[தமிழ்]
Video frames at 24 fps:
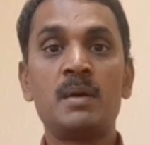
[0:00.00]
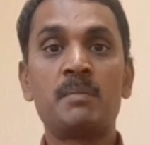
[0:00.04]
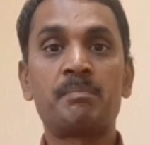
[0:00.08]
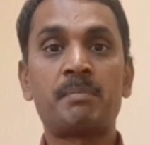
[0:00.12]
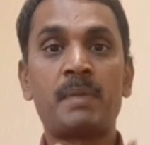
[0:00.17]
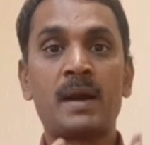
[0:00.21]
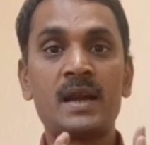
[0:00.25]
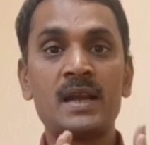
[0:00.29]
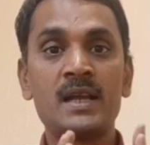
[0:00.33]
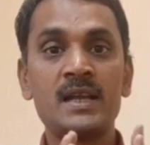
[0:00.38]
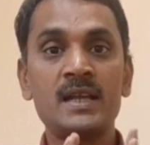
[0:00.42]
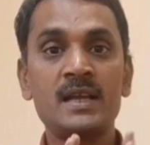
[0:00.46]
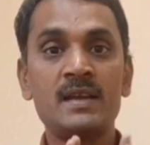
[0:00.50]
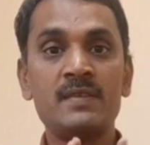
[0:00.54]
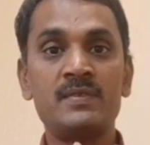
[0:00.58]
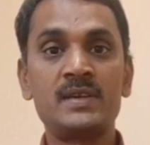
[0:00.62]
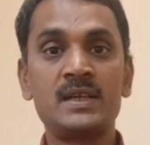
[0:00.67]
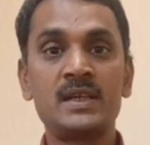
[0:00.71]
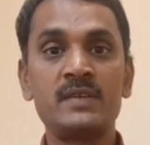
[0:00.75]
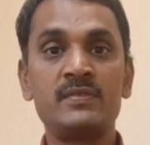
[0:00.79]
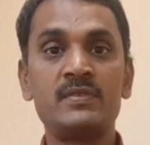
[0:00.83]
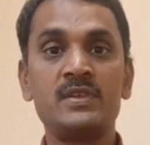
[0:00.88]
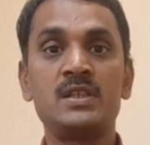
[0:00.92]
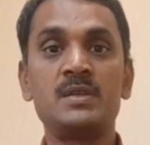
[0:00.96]
பழைய
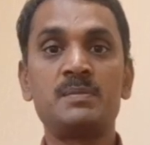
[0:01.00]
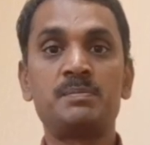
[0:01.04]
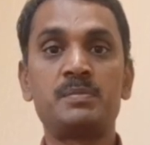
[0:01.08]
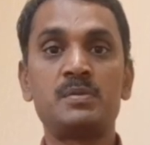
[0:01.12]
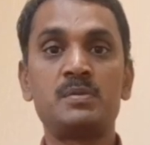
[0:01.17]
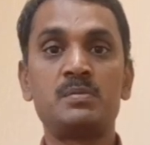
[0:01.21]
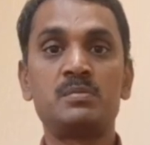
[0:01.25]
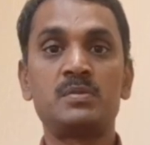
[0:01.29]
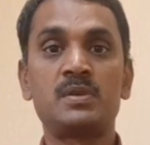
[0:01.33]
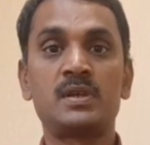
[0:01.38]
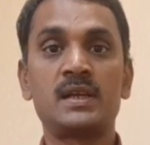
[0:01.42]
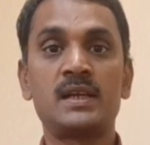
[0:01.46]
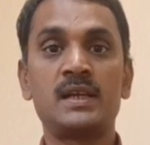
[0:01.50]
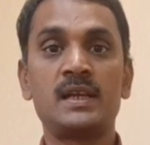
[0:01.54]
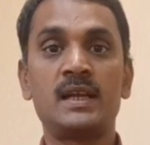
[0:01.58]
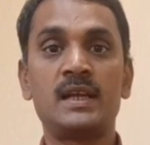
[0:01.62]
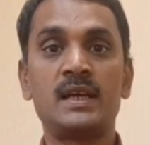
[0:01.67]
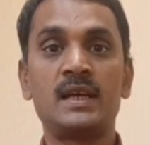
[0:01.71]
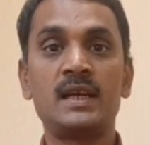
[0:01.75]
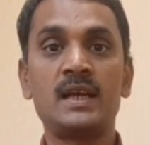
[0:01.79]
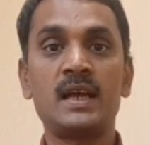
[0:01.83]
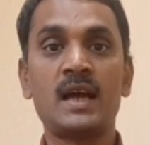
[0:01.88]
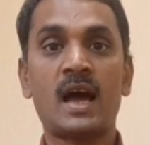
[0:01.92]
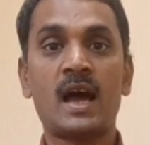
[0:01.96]
வரி விதிப்பு முறையில்
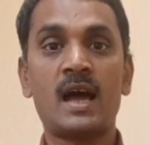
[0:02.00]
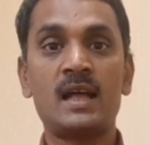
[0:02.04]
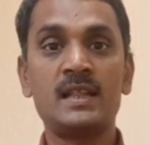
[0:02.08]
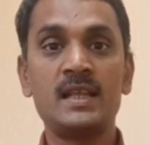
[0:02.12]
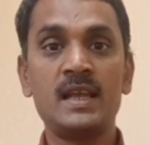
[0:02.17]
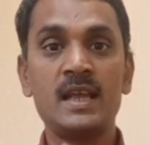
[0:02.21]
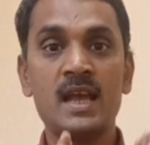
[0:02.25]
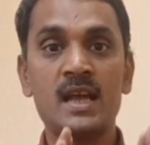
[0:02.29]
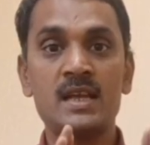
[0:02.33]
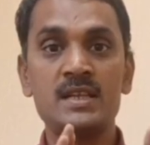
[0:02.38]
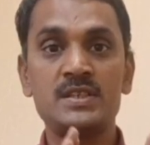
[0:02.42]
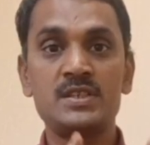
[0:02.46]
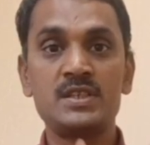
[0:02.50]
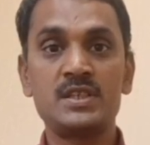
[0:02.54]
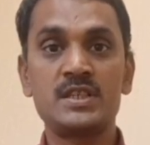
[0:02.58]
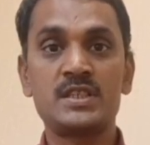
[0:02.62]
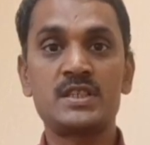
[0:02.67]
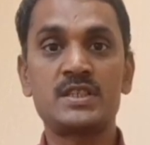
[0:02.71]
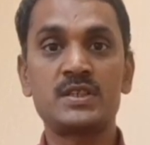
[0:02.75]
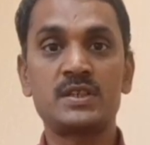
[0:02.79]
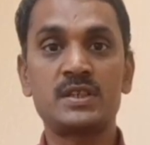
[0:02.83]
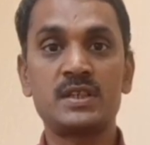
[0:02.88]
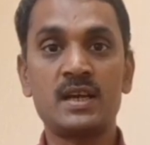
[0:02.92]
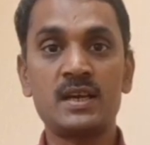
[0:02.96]
அதே அஞ்சு
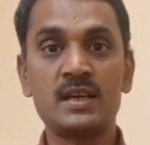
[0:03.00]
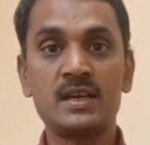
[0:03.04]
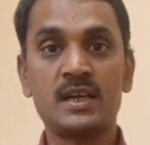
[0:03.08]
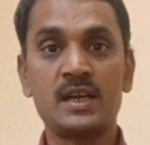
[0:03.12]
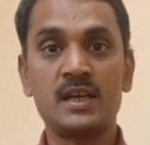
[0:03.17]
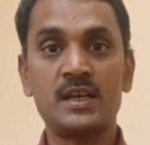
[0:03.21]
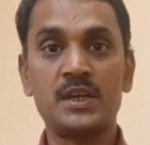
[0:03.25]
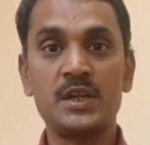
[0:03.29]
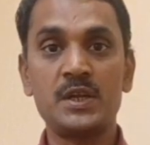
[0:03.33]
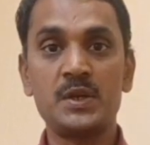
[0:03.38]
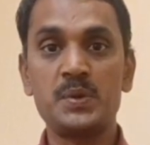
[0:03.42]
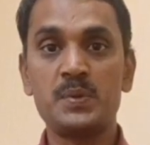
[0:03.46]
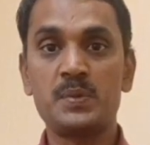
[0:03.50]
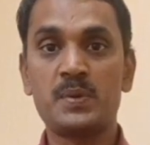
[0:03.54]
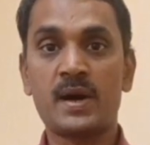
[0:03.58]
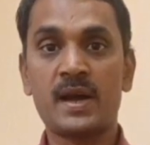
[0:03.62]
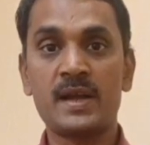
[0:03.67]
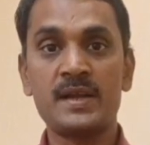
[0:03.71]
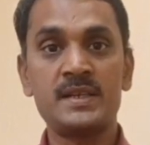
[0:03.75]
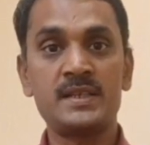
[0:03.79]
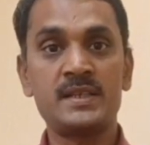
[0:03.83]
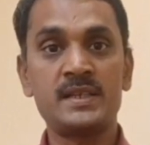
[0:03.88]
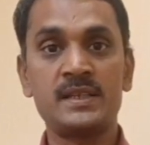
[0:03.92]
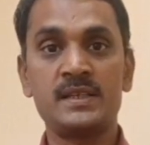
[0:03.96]
லட்சம் தான் கண்டினியூ
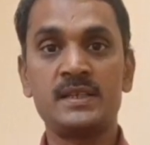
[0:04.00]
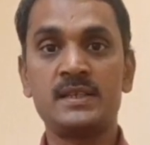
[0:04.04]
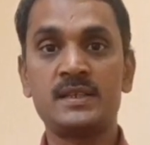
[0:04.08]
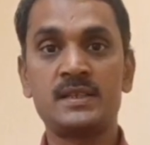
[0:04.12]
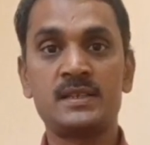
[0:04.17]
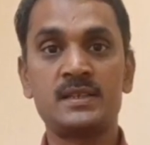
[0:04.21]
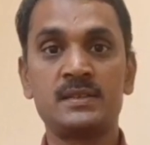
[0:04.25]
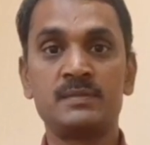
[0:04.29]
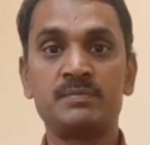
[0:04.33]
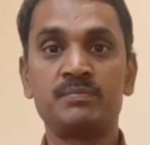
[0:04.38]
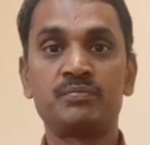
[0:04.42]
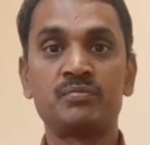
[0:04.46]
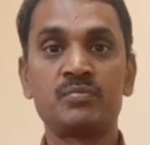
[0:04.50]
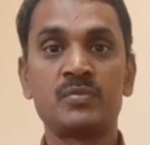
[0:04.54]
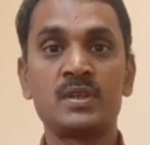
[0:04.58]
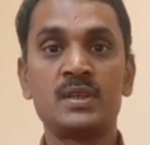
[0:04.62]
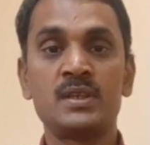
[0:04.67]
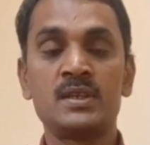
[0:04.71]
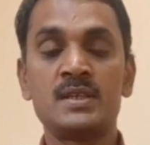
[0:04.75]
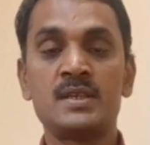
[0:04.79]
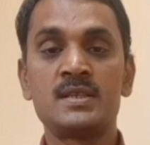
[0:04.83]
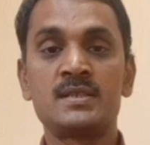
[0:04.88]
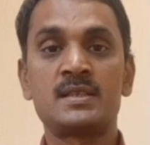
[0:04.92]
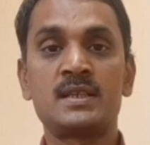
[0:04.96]
ஆகிட்டு இருக்குது
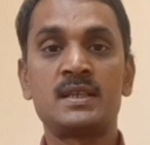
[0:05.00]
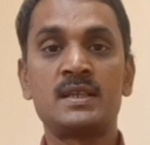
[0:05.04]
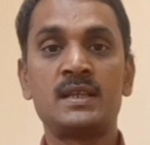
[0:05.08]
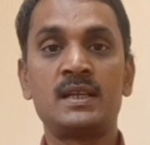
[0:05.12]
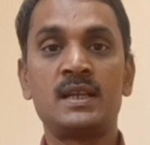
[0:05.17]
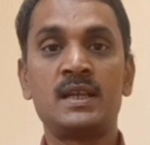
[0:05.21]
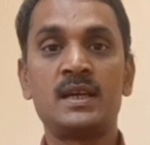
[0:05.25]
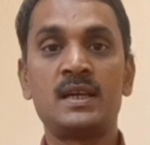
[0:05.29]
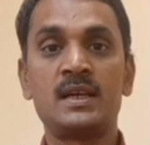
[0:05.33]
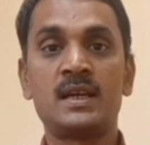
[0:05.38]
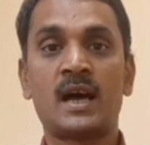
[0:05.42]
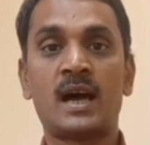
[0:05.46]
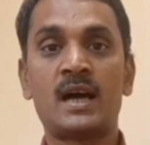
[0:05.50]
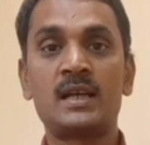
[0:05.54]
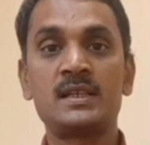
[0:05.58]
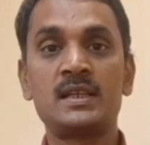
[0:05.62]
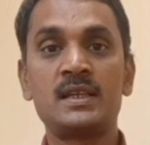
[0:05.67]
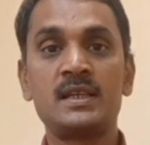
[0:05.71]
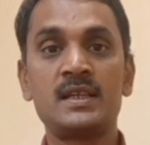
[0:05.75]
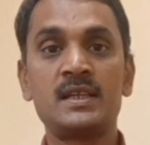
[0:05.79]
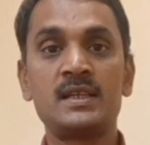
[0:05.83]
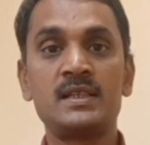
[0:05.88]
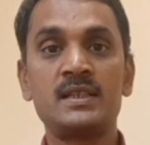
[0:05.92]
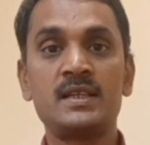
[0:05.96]
சரிங்களா
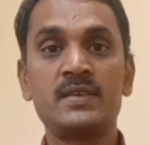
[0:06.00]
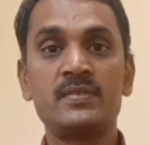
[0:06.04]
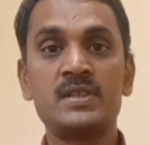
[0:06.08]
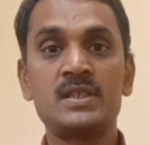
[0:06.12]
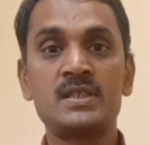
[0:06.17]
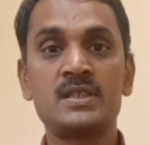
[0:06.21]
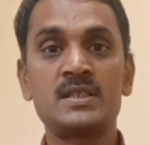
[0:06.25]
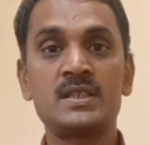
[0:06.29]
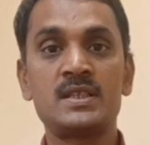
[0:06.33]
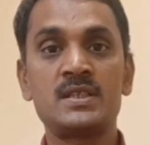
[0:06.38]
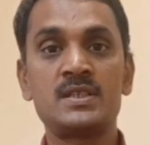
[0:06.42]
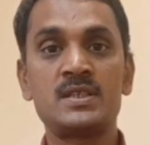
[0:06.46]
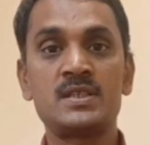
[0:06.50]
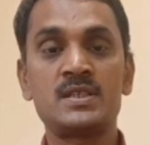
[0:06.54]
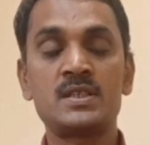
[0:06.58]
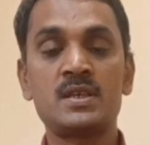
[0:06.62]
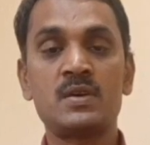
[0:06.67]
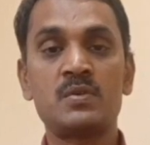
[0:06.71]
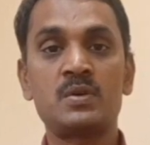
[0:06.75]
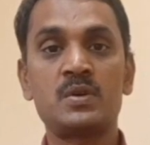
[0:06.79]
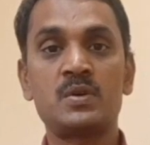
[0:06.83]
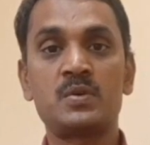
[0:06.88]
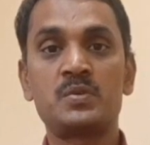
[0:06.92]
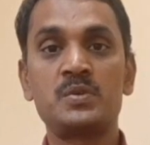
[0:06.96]
அதில் எந்தவித சேஞ்சஸும்
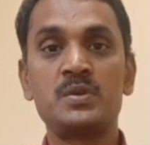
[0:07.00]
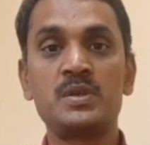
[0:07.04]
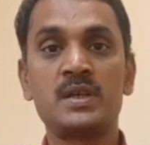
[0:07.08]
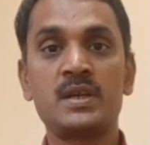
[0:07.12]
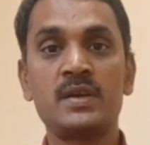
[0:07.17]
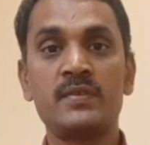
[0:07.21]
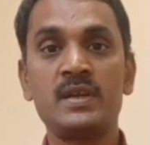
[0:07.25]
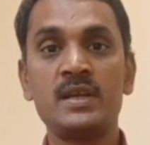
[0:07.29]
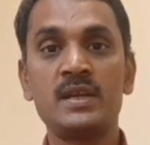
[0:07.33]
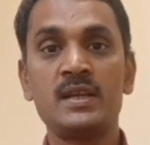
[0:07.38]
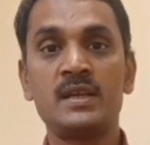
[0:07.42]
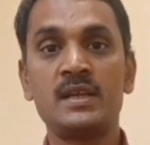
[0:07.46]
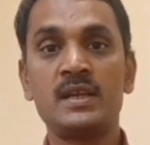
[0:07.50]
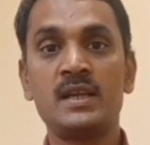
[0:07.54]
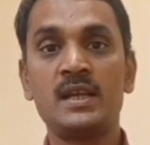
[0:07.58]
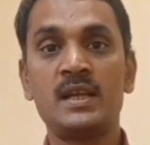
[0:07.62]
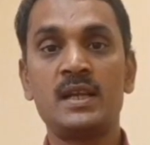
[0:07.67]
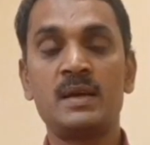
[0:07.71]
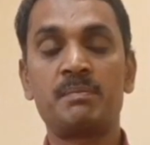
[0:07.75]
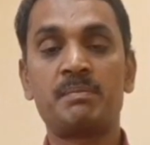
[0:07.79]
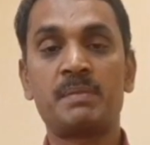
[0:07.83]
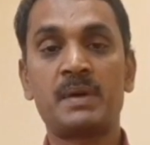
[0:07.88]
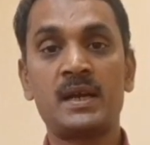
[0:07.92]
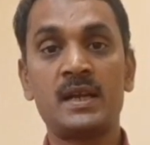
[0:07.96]
அவங்க கொடுக்கவே
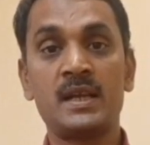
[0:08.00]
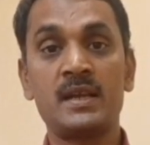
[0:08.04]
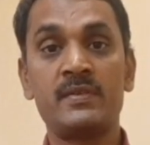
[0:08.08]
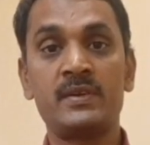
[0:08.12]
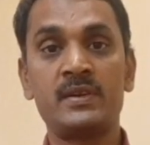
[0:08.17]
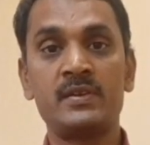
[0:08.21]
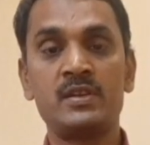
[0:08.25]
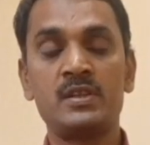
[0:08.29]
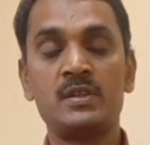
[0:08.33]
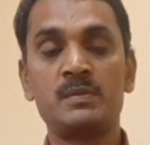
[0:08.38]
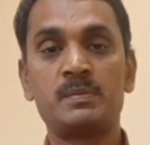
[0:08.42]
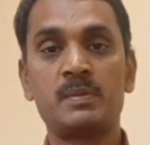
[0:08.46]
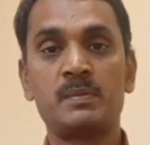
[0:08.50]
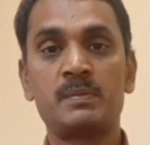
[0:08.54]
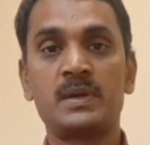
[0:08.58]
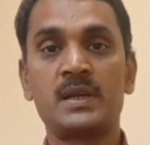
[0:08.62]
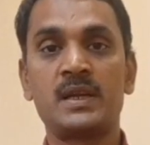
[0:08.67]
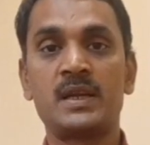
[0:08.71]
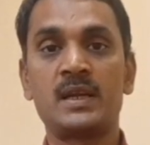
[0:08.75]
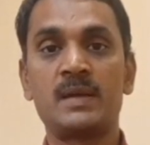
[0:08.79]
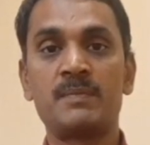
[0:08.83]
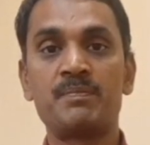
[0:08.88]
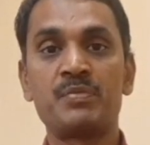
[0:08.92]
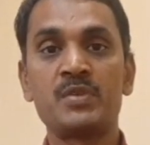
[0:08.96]
இல்லை பழைய வரி விதிப்பு
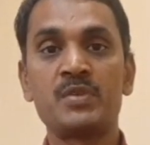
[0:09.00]
முறையில்